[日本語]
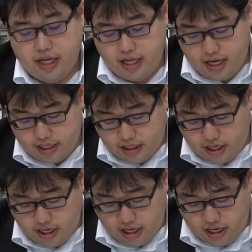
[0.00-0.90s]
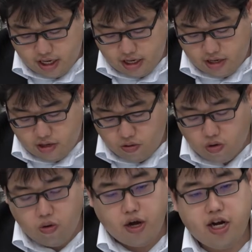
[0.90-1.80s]
出やすい、えー、と
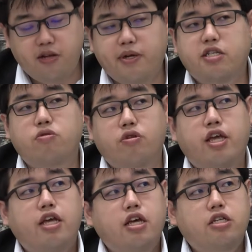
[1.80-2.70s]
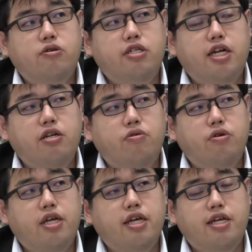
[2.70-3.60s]
ころはありますのでそちら
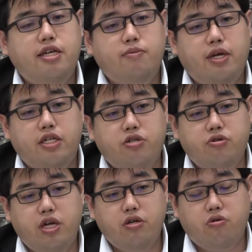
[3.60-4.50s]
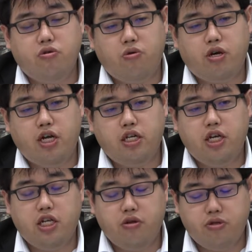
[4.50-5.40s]
の、えまあ、周辺国との関
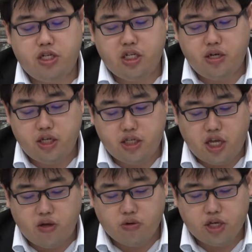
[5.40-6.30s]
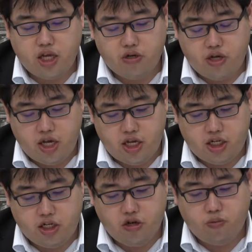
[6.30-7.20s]
係などの知識は常に抑える、え意
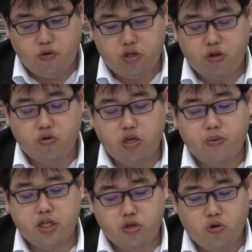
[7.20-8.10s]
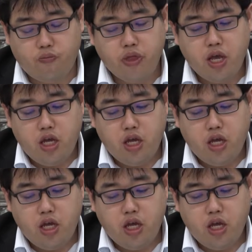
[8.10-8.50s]
識を持っておきましょう。